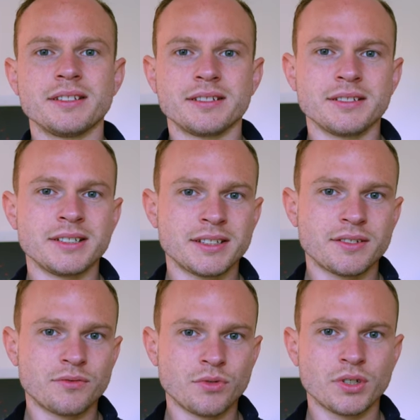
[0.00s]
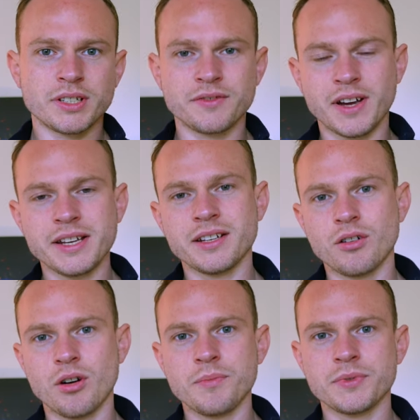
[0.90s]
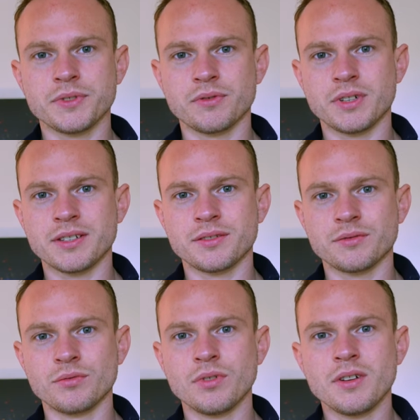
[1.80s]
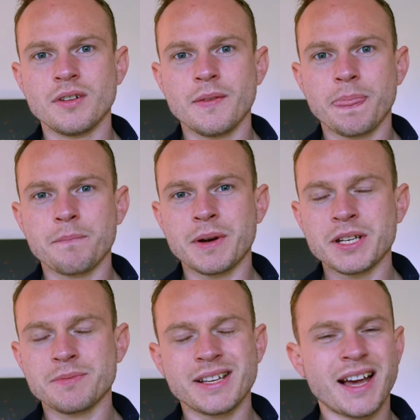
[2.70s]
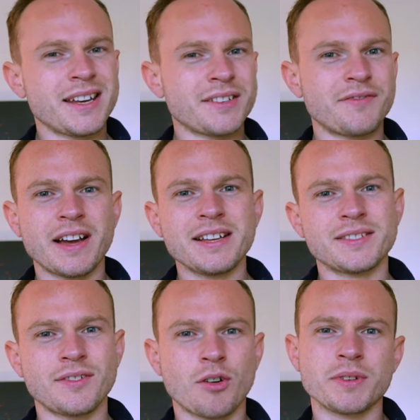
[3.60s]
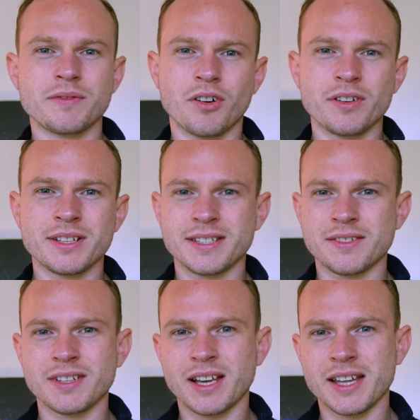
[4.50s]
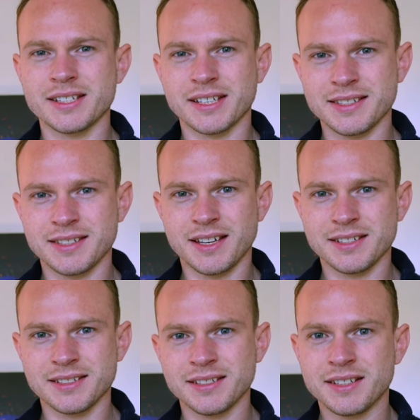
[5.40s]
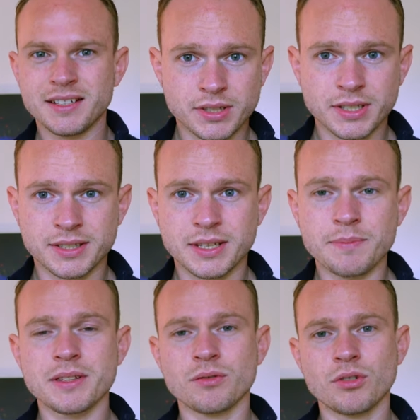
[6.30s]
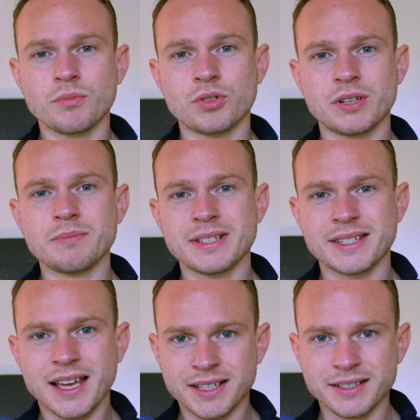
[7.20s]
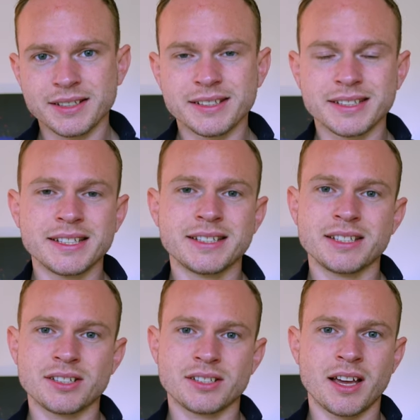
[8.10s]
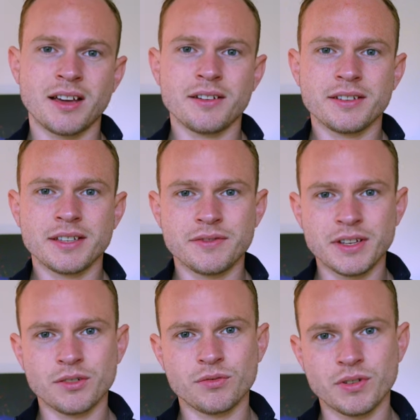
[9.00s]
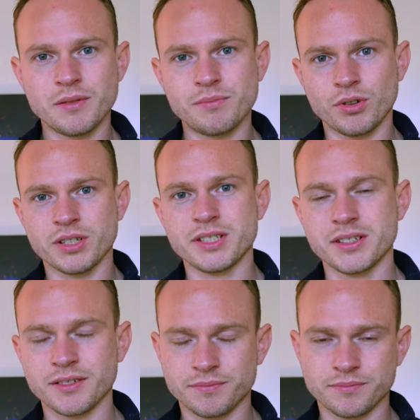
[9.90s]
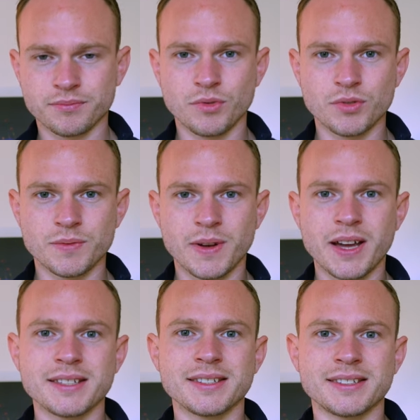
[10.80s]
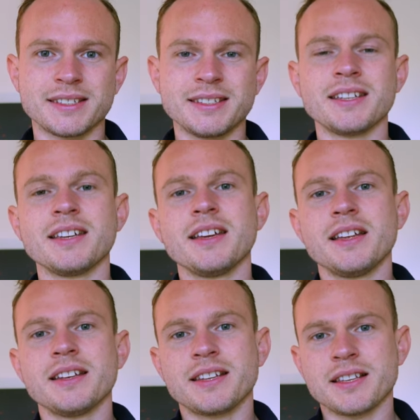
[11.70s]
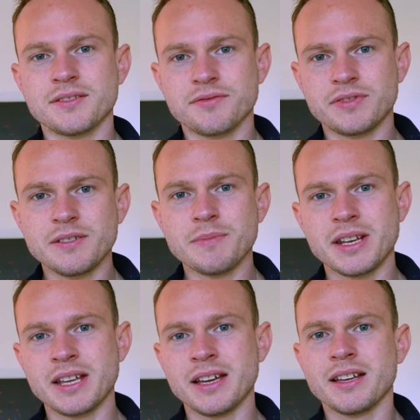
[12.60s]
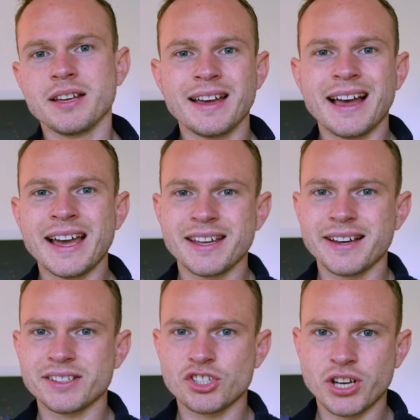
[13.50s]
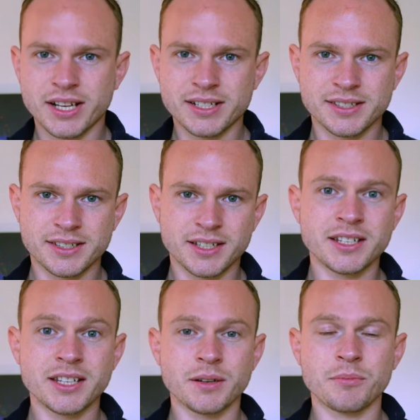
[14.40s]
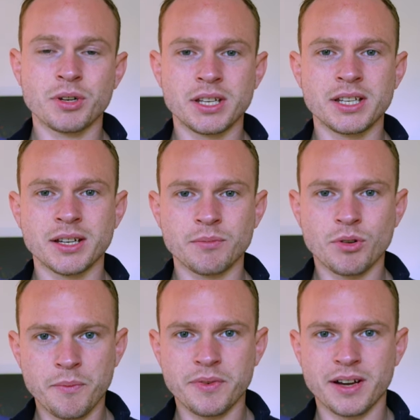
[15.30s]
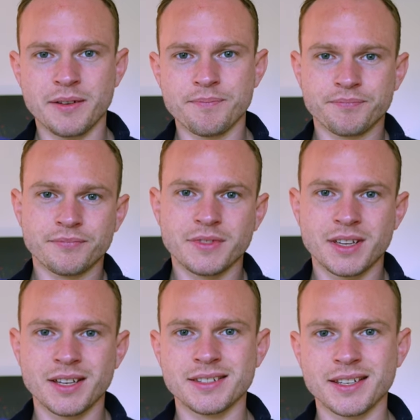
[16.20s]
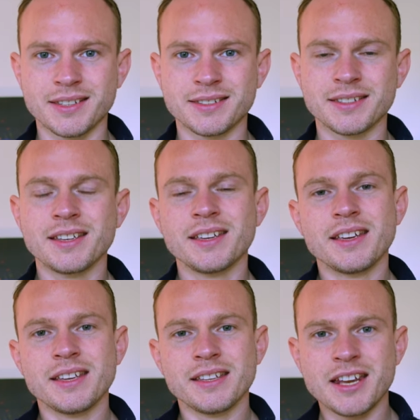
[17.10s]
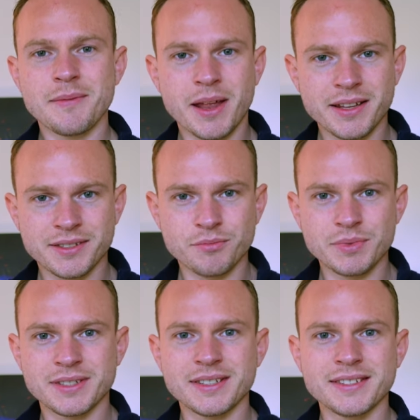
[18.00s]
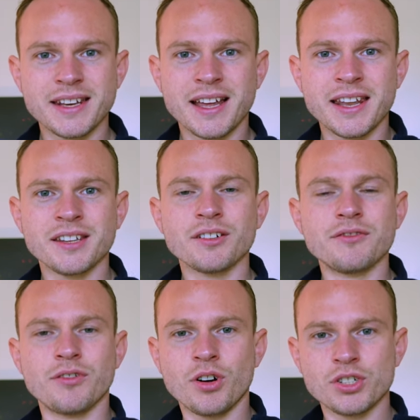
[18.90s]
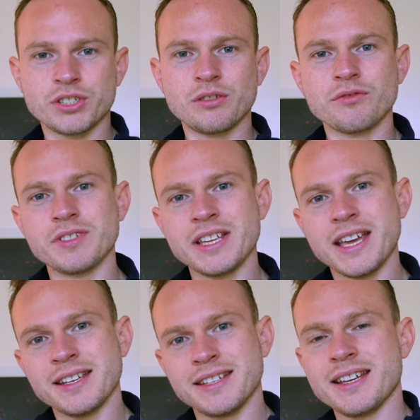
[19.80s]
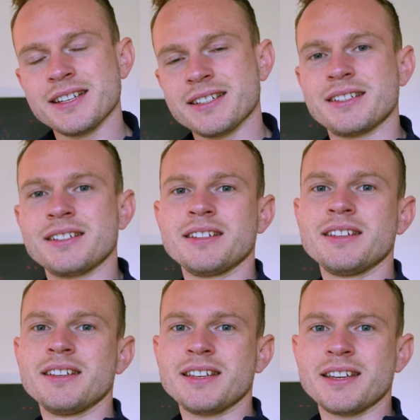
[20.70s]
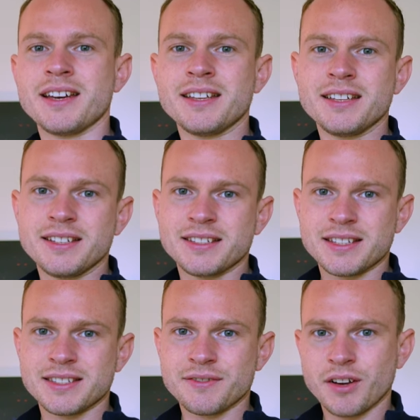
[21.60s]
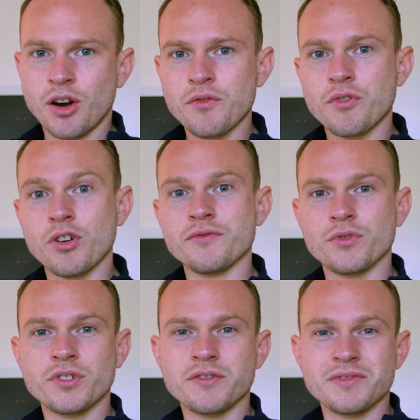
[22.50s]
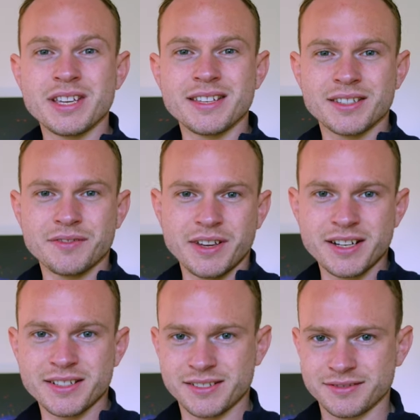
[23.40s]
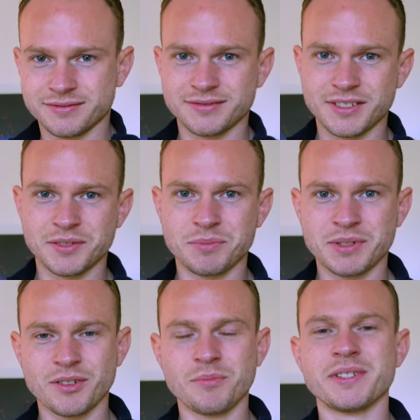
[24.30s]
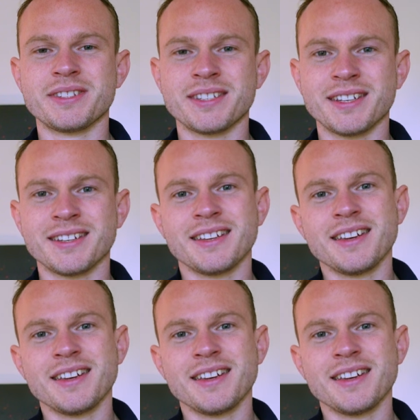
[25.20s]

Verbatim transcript: nicht wirklich weiterkommst und dass du manchmal gar nicht weißt, warum die Frau jetzt irgendwie kein Interesse hatte. Es gibt da so eine bestimmte Sache, die dich da eventuell blockiert. Und zwar ist es die, dass viele Männer eine Art Checkliste in ihrem, in ihrem Kopf haben. Ja, das heißt, jeder hat so ein bisschen seine andere Vorstellung, wie er denkt, ja, dass die Frau wollen würde, wie er sich verhält. Ja, ein bisschen kompliziert.